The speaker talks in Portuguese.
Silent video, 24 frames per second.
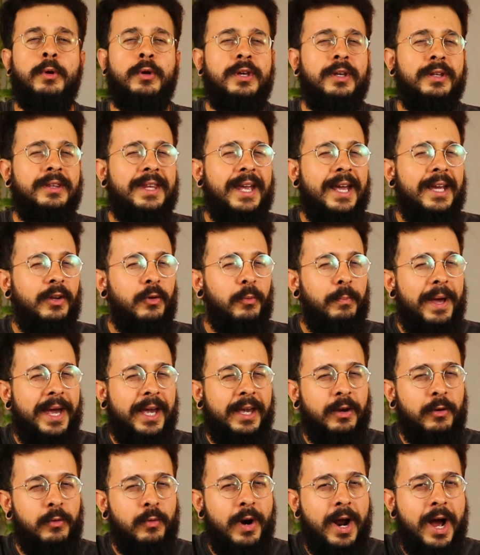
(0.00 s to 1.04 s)
o que tem no
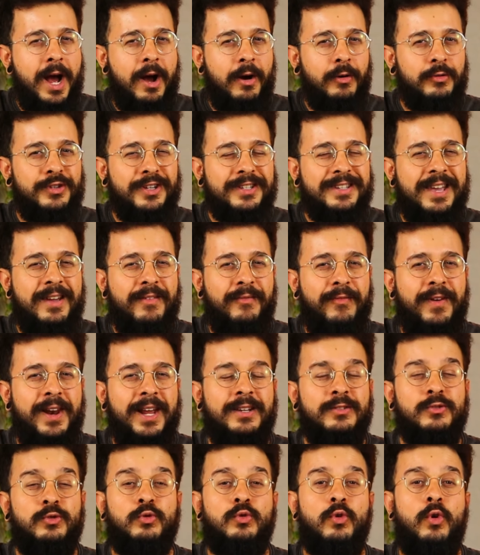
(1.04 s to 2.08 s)
background, as
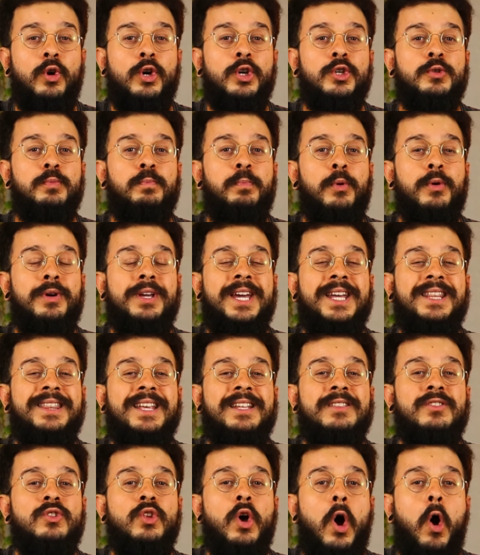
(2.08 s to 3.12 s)
reflexões, porque
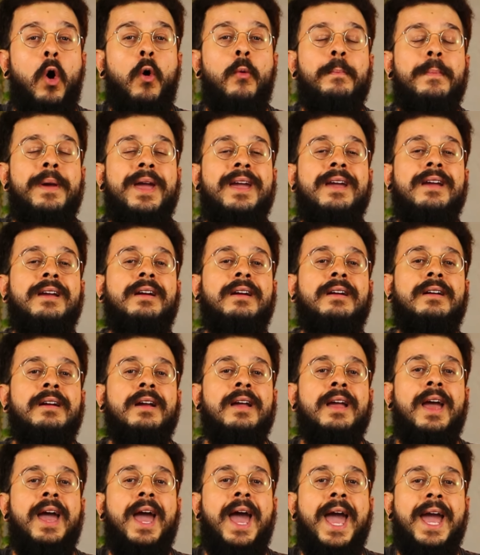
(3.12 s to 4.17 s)
The Dollmaker
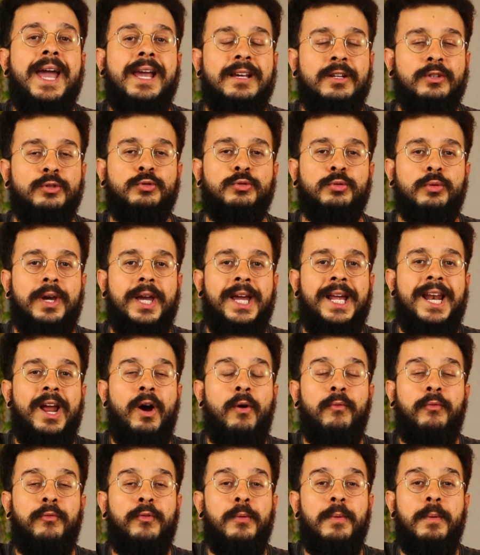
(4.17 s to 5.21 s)
é isso, ele é
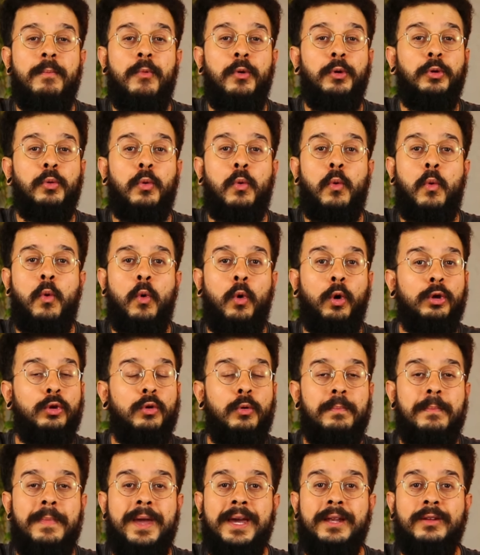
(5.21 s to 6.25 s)
um filme muito
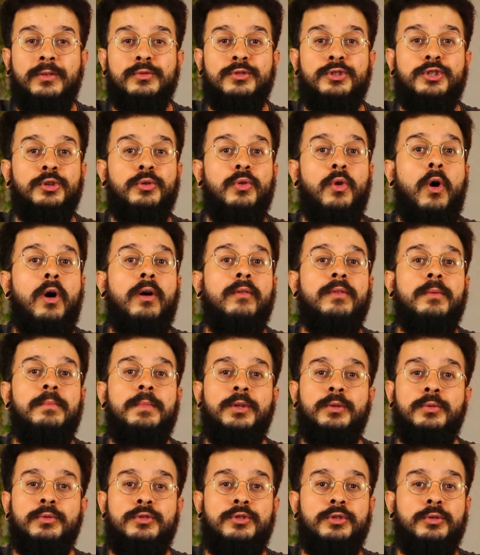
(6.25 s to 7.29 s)
curto, menos de 9
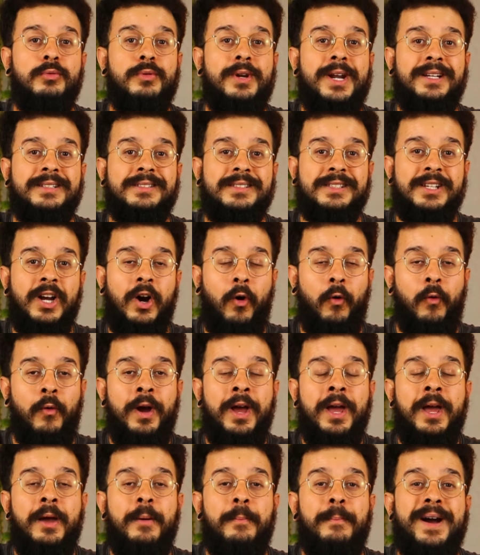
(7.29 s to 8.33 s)
minutos de duração,
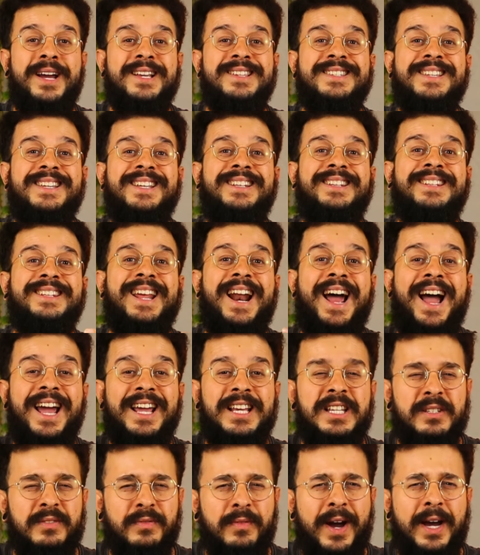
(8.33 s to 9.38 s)
mas que
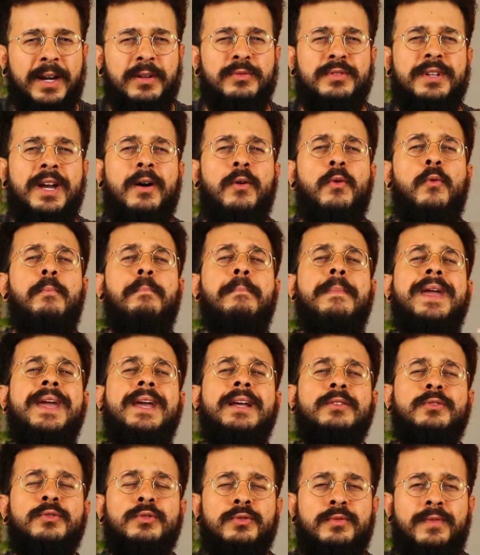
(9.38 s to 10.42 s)
traz vários
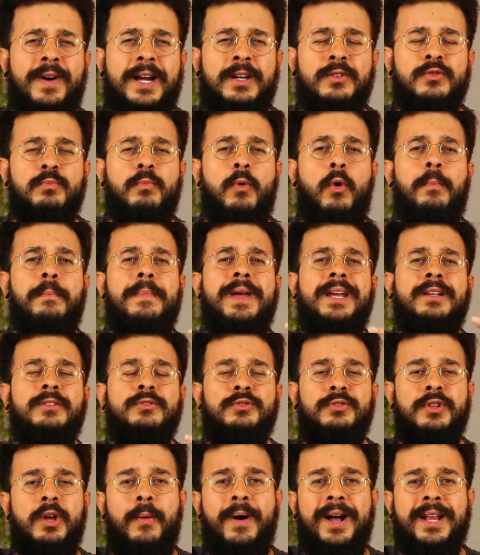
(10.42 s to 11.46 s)
argumentos, vários
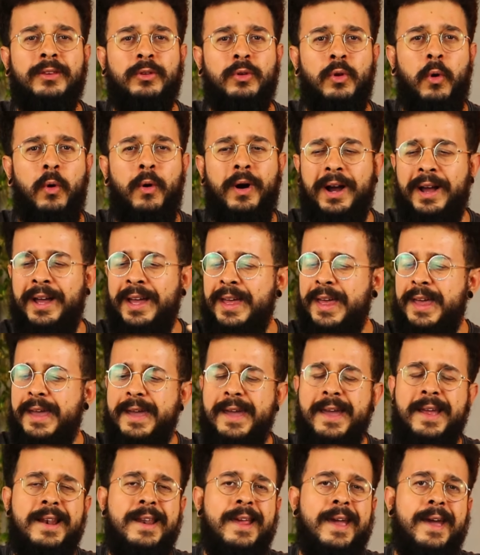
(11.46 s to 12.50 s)
momentos. Não à toa,
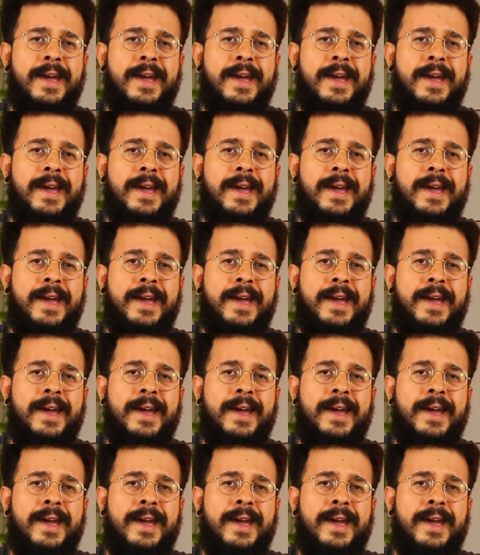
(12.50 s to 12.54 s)
ele